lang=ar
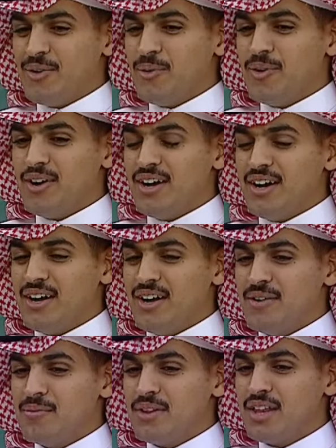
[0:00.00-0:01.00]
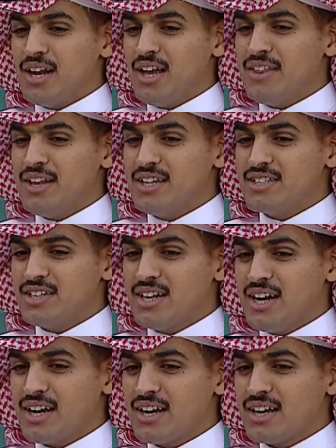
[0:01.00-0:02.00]
ومثل هذه
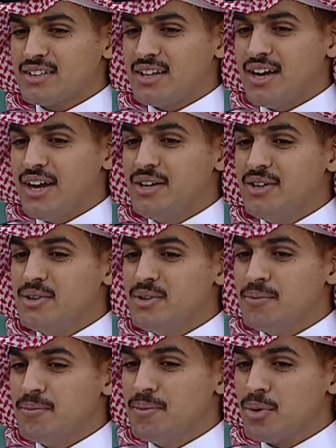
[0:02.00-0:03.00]
الاسئله حقيقه حري